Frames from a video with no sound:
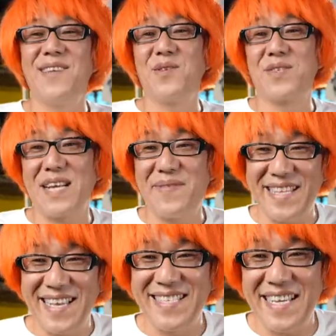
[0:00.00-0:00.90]
よろしければ
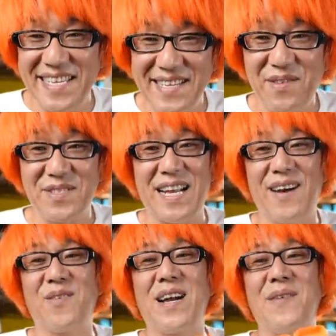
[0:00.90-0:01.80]
ね、ぜひこちら
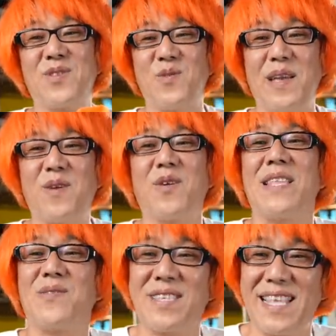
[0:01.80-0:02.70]
お買い求めご
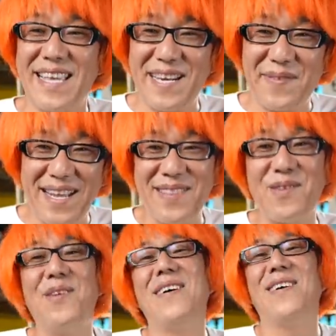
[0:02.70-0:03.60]
検討いただければな
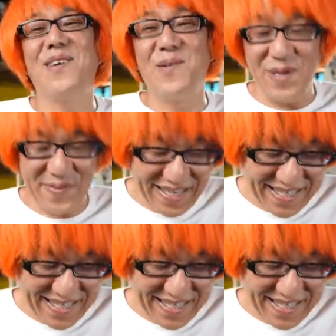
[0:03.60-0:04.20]
と思いま